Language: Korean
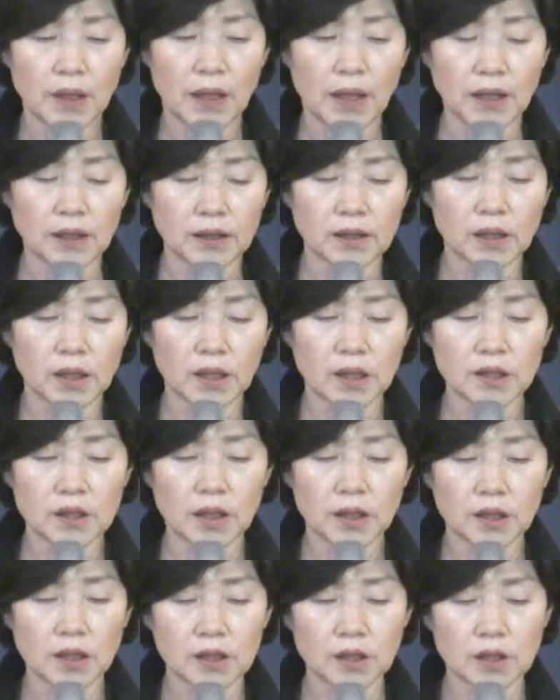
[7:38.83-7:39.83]
악인들이
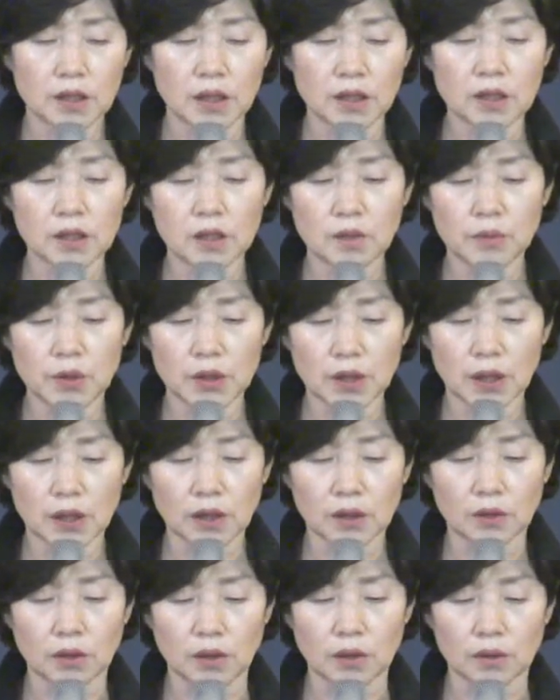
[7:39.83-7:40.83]
이제까지 죄를 지며
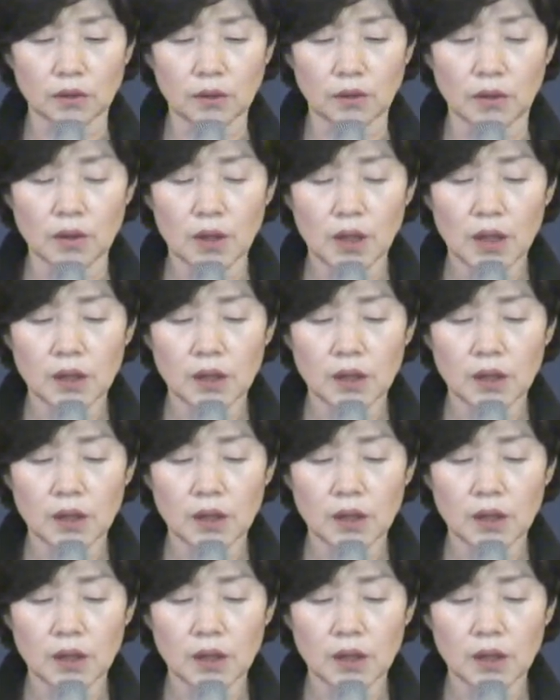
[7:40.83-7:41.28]
살았더라도